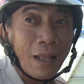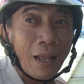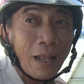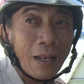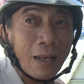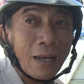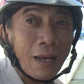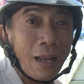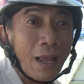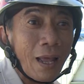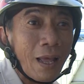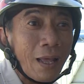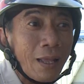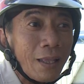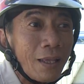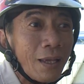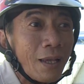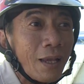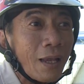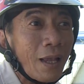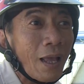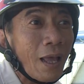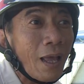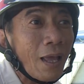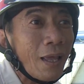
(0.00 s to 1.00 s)
thành ra
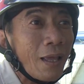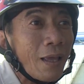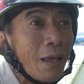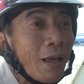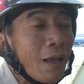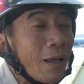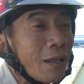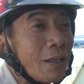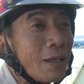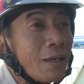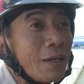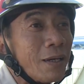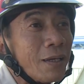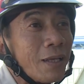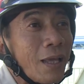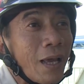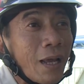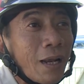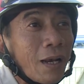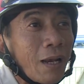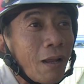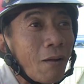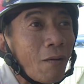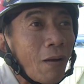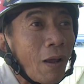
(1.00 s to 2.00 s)
những cái à, người
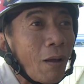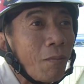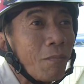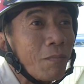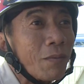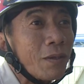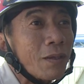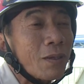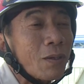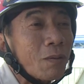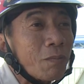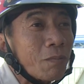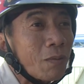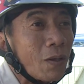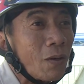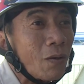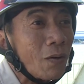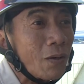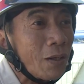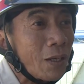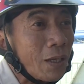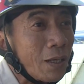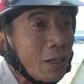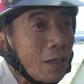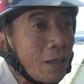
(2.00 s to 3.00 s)
dân lao động như chúng
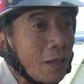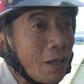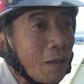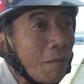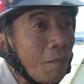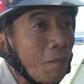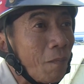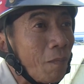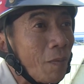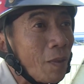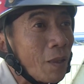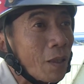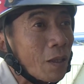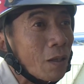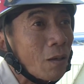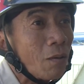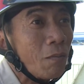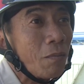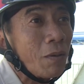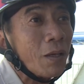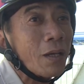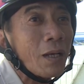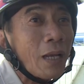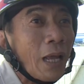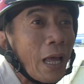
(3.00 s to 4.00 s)
tôi thì
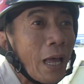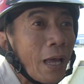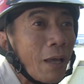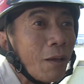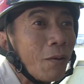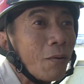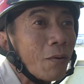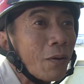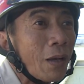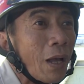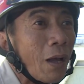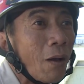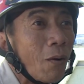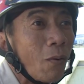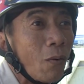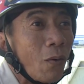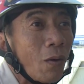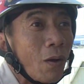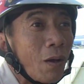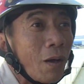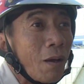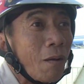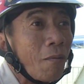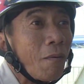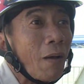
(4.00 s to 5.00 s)
cũng thiết tha yêu cầu
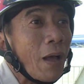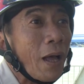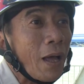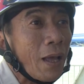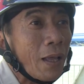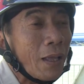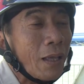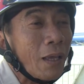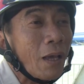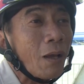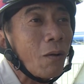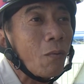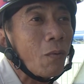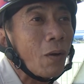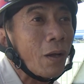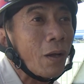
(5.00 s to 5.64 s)
mà vẫn